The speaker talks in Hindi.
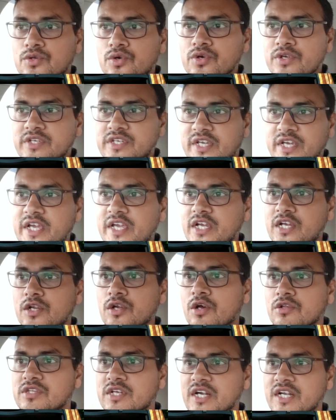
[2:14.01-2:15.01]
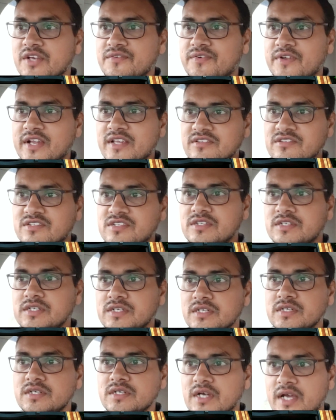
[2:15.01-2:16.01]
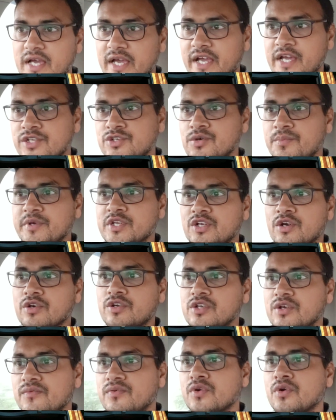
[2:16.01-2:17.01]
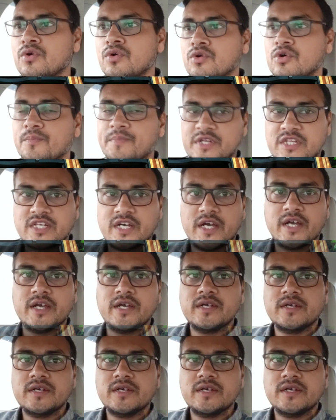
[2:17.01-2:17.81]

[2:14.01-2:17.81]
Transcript: तो ये इकलौता डिफरेंस है जो मेजोरिटी ऑफ लोगों को पता